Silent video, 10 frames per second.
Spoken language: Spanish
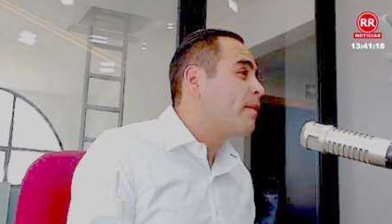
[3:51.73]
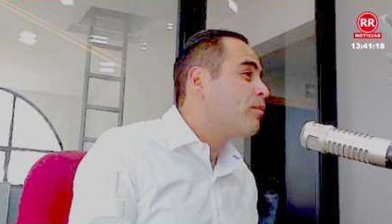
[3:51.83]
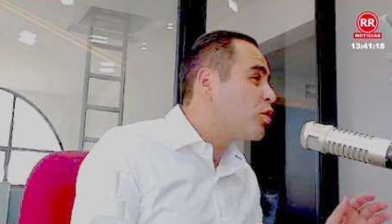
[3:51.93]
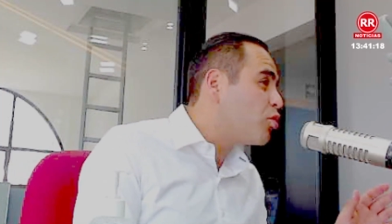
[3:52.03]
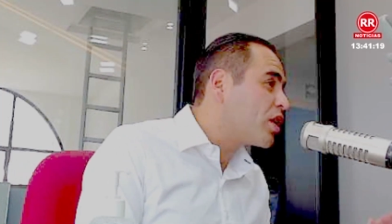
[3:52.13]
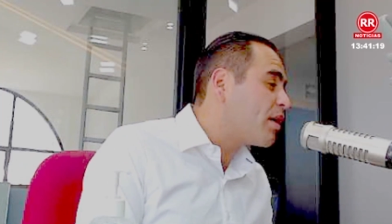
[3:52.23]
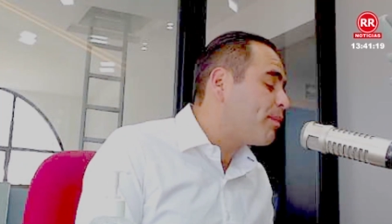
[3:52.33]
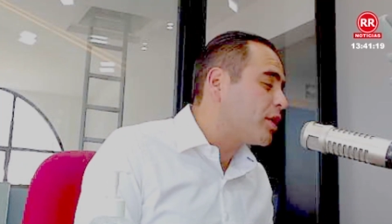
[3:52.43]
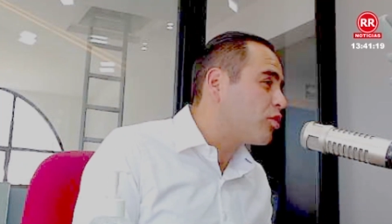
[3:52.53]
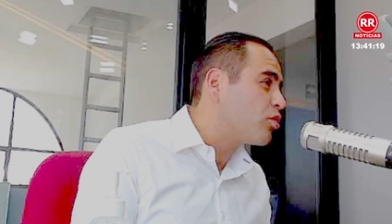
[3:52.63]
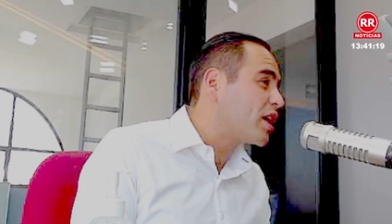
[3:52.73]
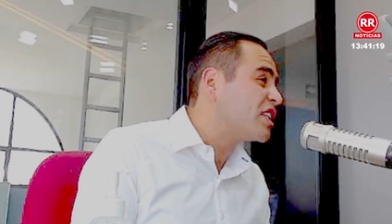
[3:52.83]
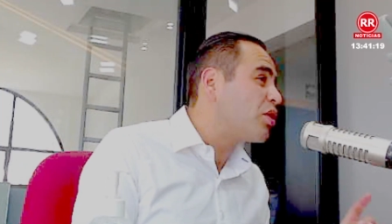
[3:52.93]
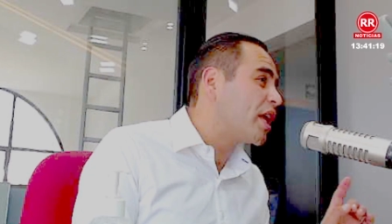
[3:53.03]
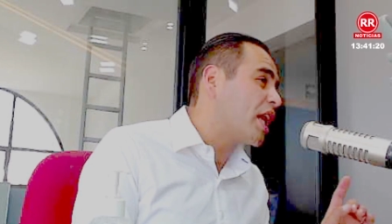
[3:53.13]
Nunca, pero nunca ha
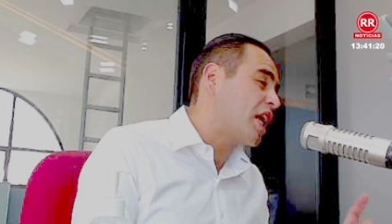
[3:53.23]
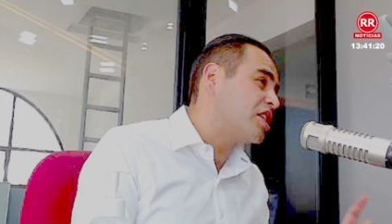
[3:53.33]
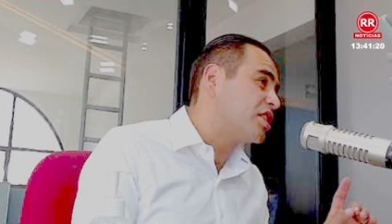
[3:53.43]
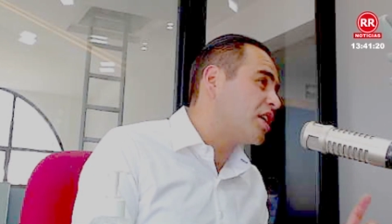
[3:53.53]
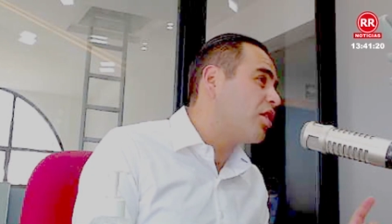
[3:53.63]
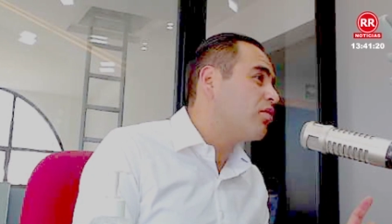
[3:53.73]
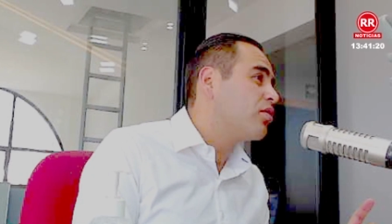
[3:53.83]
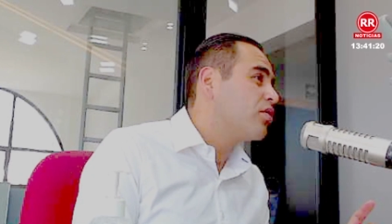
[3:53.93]
sido alguien rechazado